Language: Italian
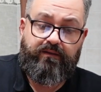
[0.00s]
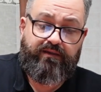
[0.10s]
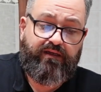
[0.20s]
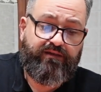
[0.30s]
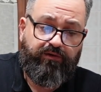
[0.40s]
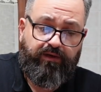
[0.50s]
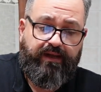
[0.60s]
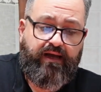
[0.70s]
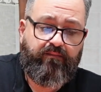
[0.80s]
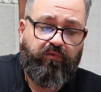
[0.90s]

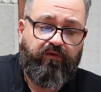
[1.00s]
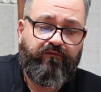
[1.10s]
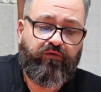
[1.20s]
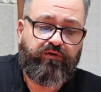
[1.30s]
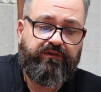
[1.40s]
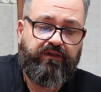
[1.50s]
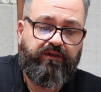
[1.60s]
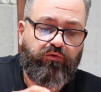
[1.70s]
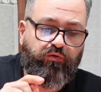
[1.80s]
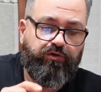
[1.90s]
Selezioniamo fonte
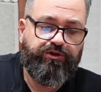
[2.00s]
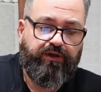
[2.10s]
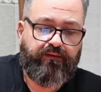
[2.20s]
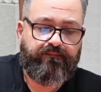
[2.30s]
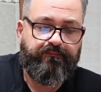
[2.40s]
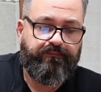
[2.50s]
di luce,